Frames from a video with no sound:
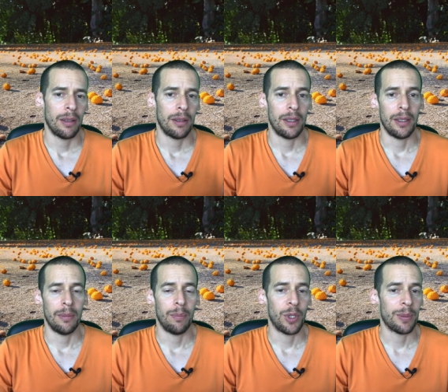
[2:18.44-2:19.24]
y
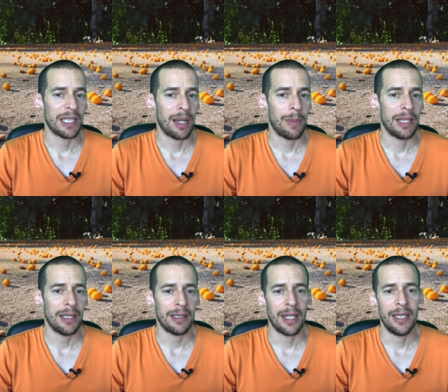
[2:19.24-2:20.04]
pues básicamente
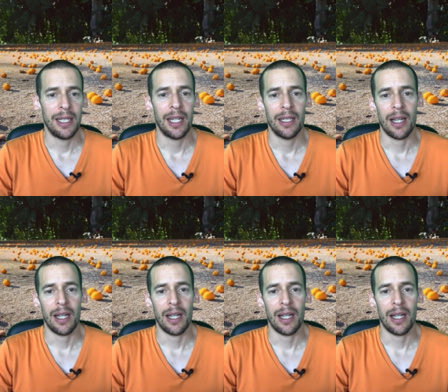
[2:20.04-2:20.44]
se eligen